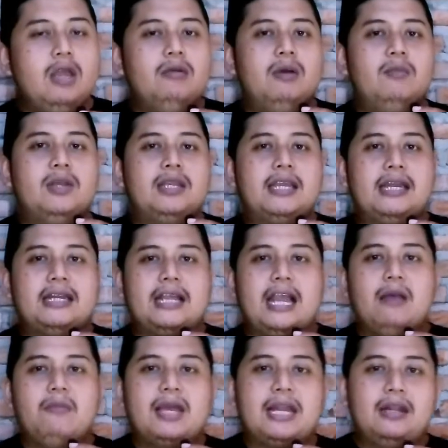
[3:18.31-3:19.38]
memberikan
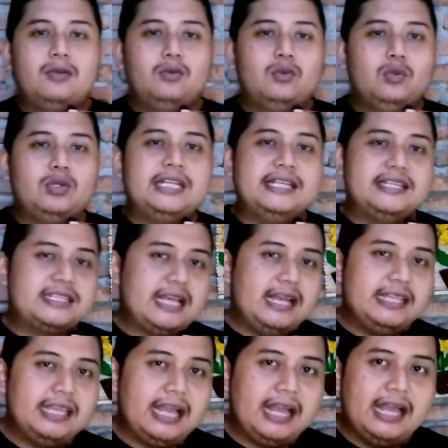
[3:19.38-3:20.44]
keamanan untuk
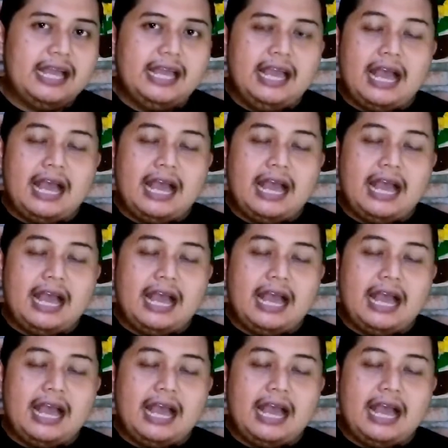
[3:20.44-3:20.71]
desanya.